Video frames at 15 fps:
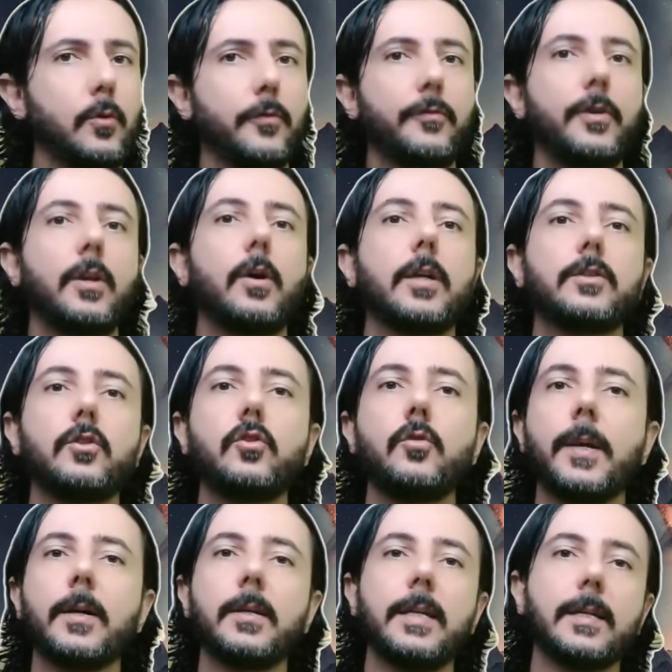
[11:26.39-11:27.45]
o filhote de
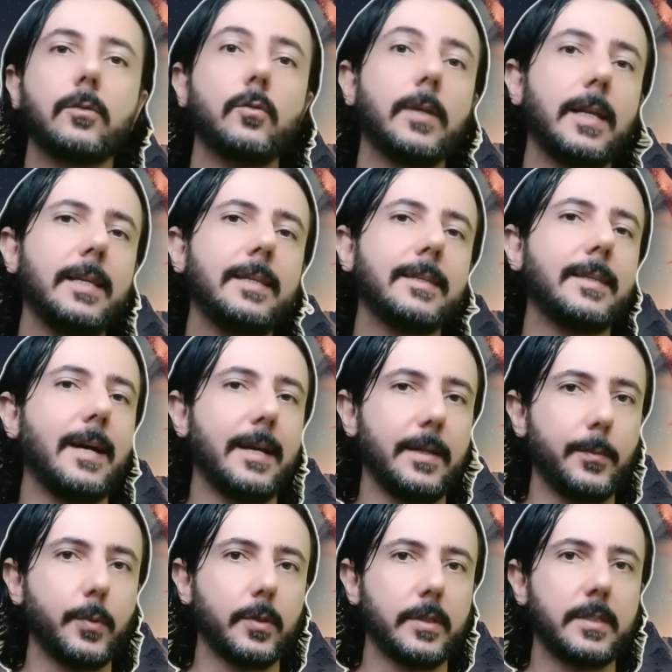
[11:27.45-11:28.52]
uma criatura lendária,
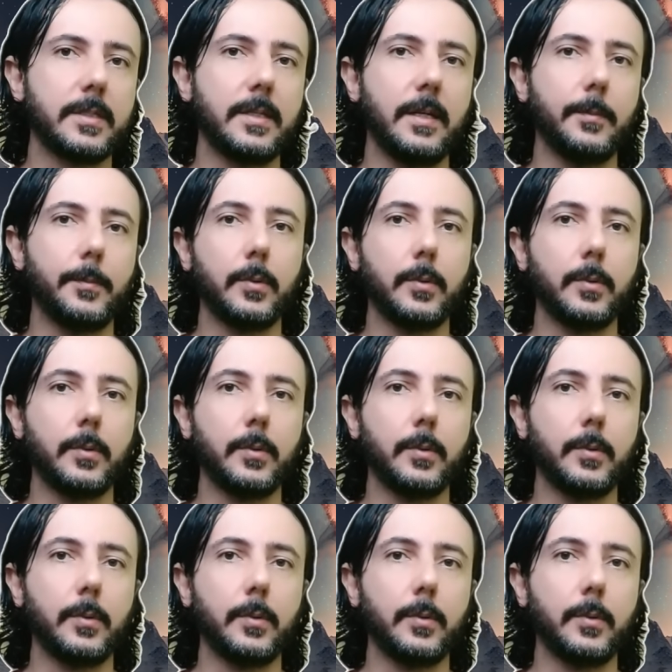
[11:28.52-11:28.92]
por exemplo.